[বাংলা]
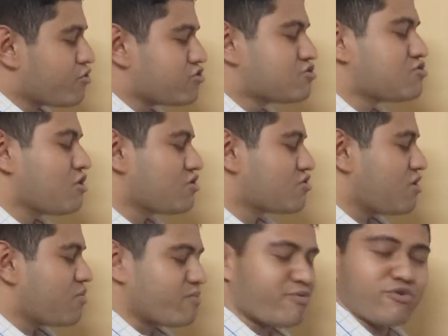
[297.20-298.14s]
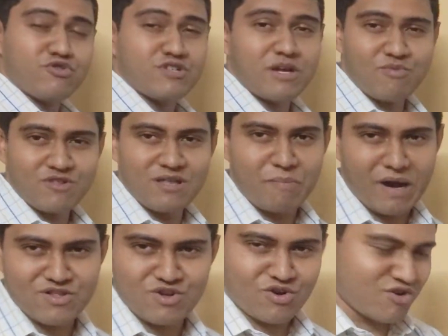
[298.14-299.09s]
পুরুষতন্ত্র এবং পুরুষের মধ্যে
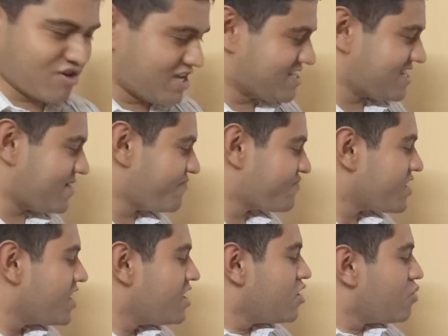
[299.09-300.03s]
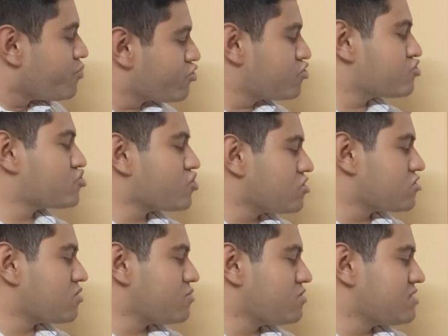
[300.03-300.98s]
পার্থক্য রয়েছে
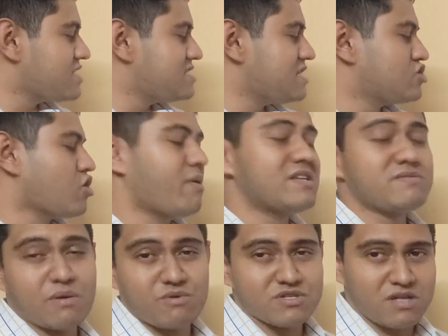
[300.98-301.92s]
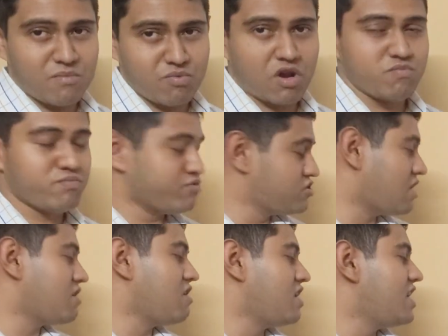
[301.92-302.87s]
পুরুষতন্ত্র বলতে যে সমাজ ব্যবস্থা
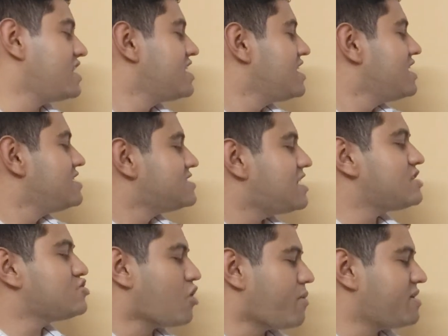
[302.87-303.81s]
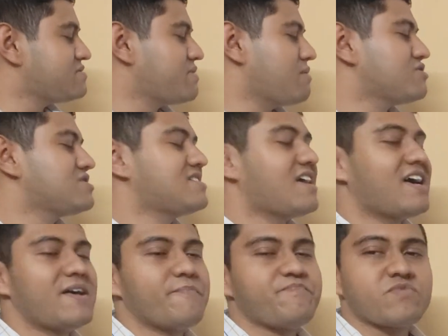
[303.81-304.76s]
বোঝানো হয় সে সমাজ
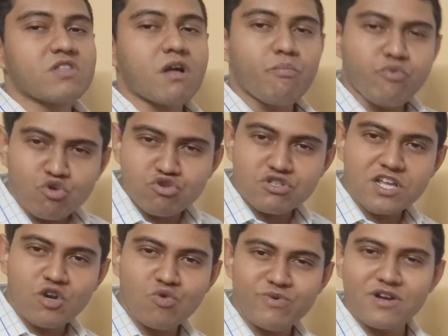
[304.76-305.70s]
ব্যবস্থায় পুরুষদের